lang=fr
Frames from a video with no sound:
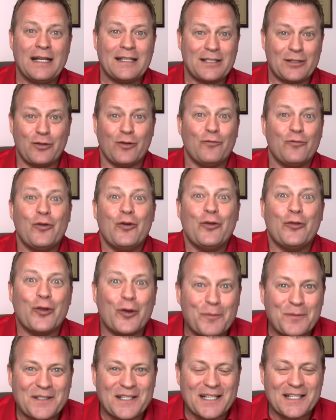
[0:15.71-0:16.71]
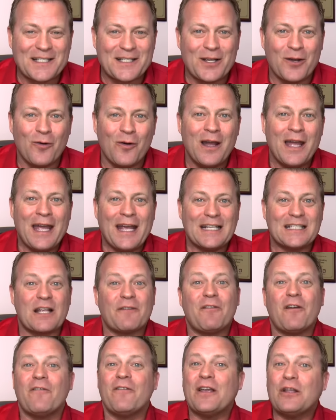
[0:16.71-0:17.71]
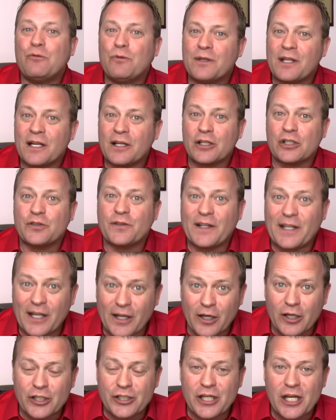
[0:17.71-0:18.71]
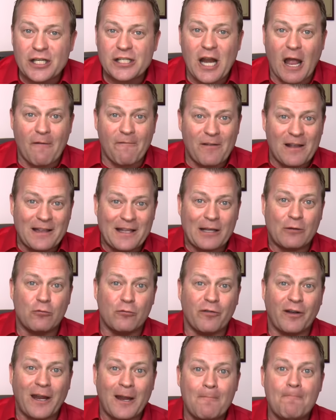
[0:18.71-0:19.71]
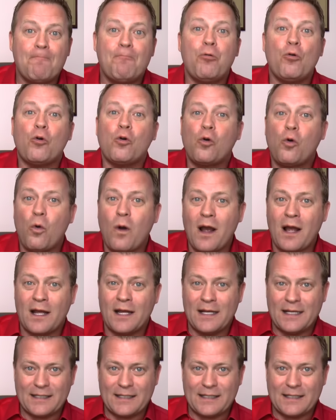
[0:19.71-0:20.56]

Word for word: C'est devenu une obsession et ça fait 28 ans que je fais des recherches afin de découvrir pourquoi